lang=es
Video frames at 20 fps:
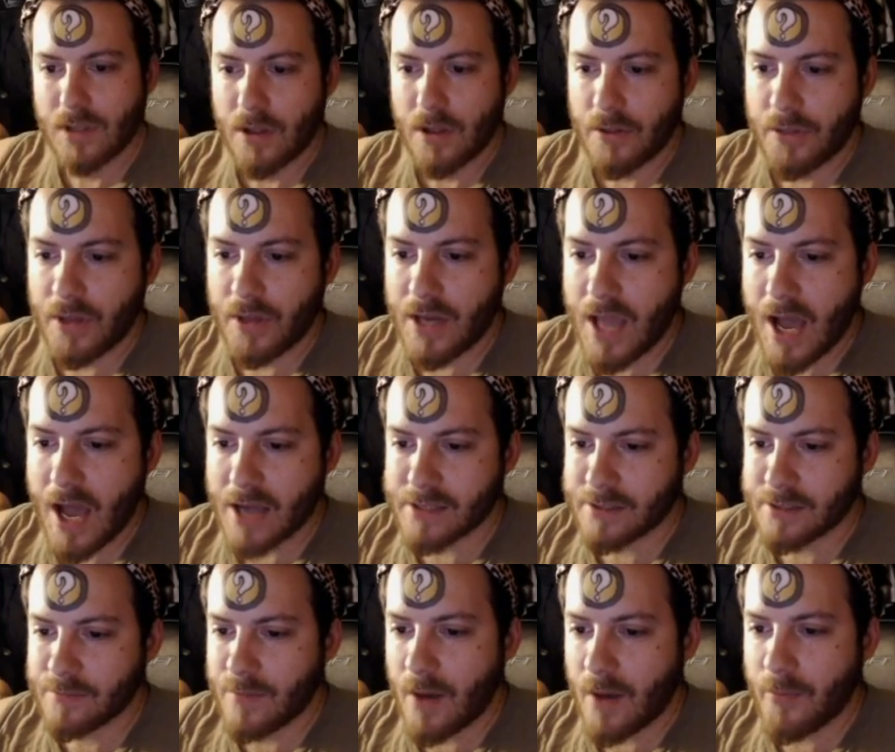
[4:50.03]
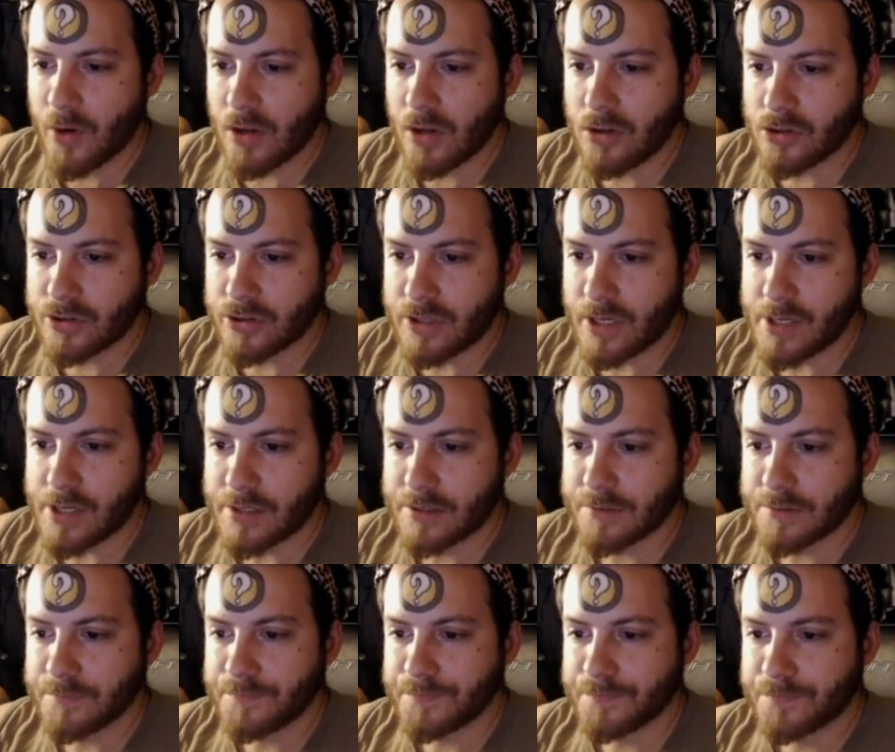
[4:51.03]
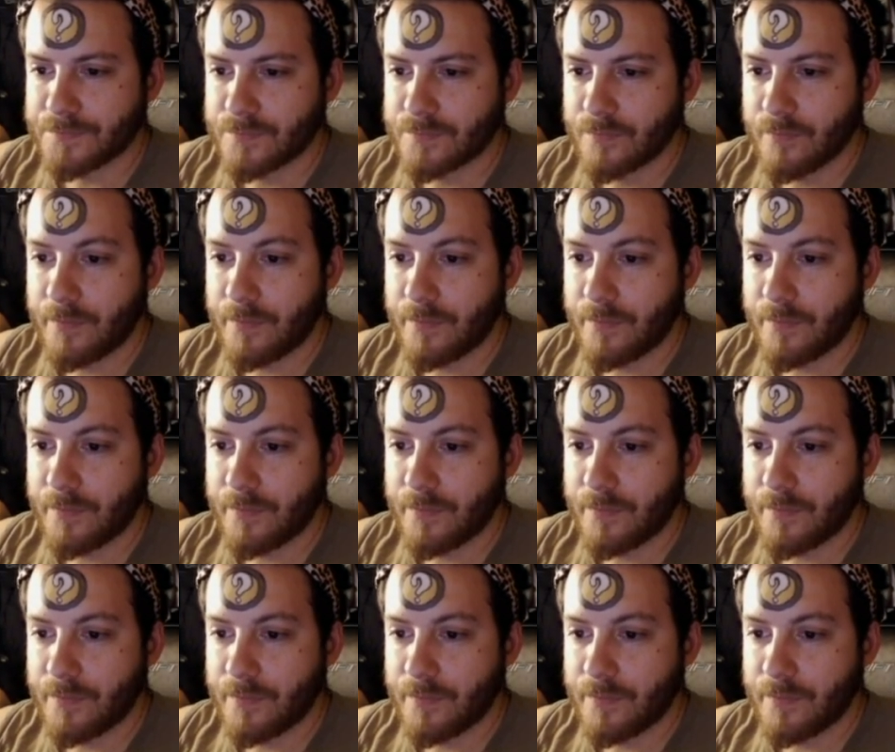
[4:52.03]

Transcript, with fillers: Ciliax, va por el 2-3.